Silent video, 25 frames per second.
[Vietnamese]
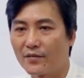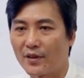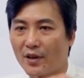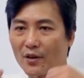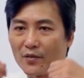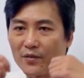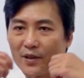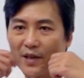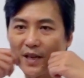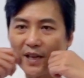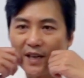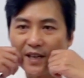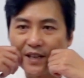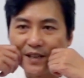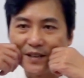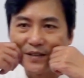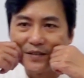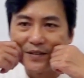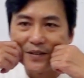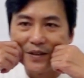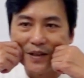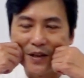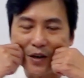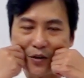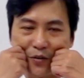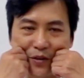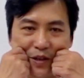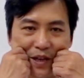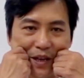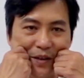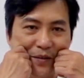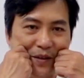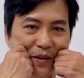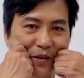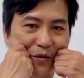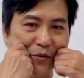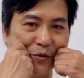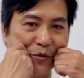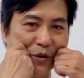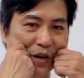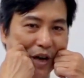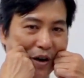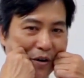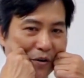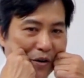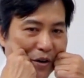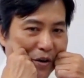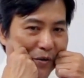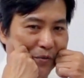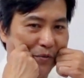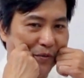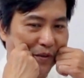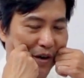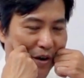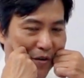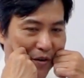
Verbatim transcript: véo vào đây cấu vào đây và cụ có đau không